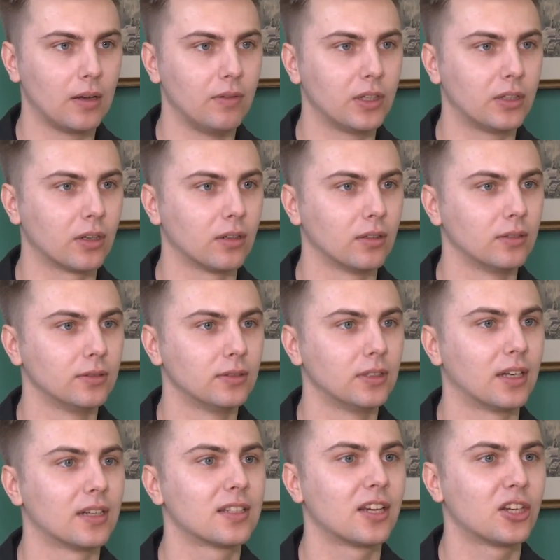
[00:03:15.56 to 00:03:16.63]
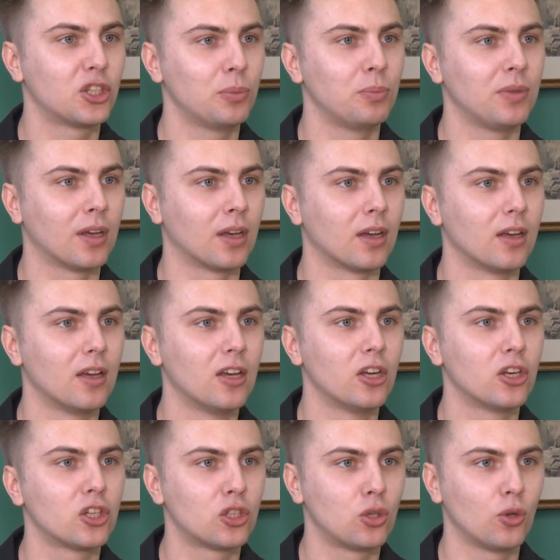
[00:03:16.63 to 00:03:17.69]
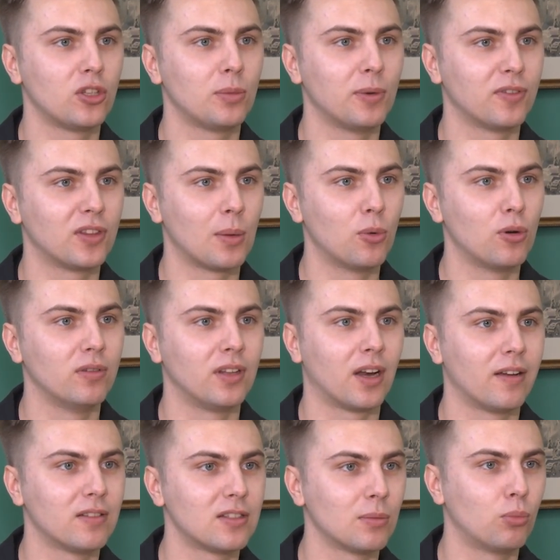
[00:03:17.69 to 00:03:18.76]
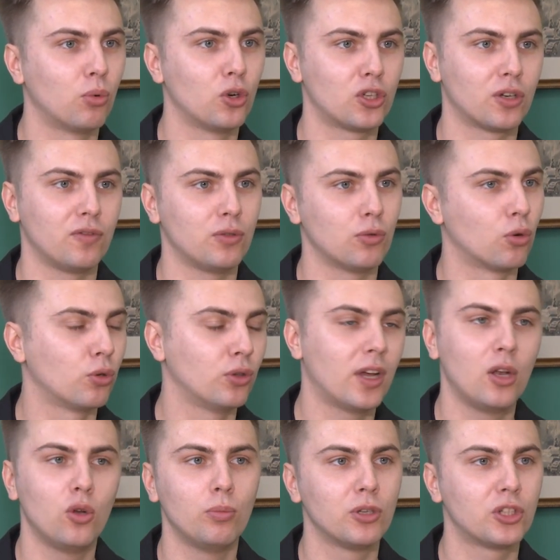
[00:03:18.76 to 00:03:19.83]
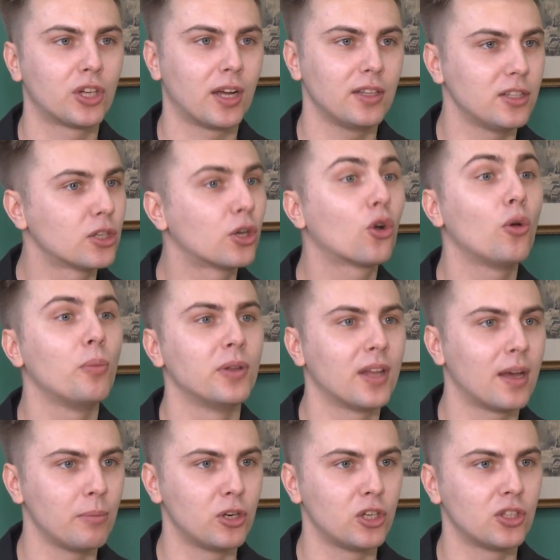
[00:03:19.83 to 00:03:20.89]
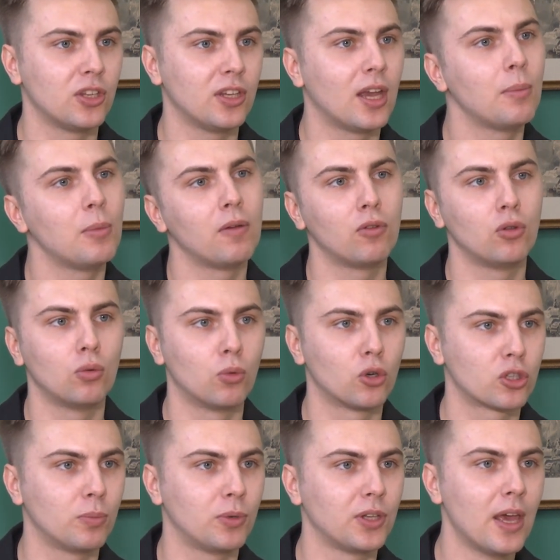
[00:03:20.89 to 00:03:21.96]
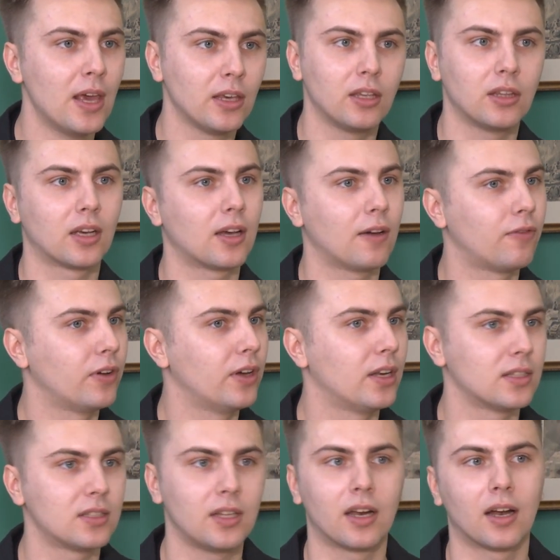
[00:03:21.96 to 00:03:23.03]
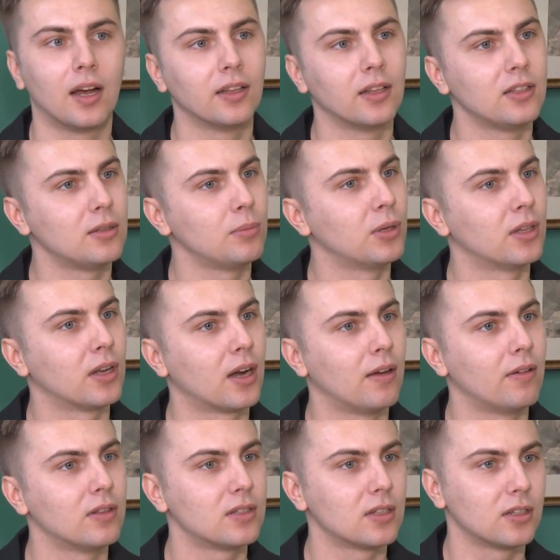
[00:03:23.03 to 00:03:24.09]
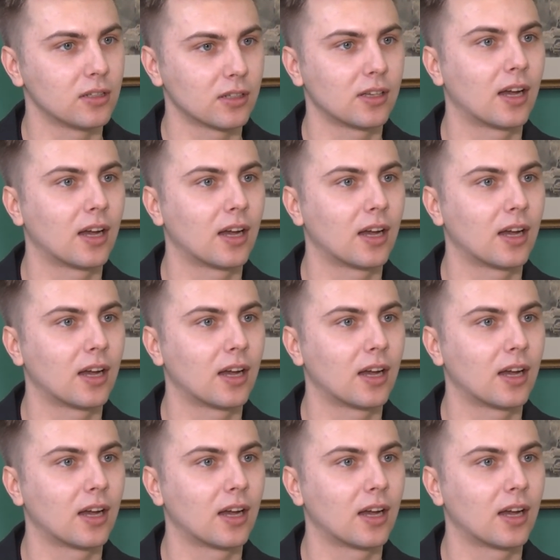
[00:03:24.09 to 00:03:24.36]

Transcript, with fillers: Виктор, расскажи мне, что тебе в Тамбове нравится больше всего? Куда любишь ходить, кроме набережной? Я имею в виду, может быть, какие-то кафе, рестораны тебе нравятся?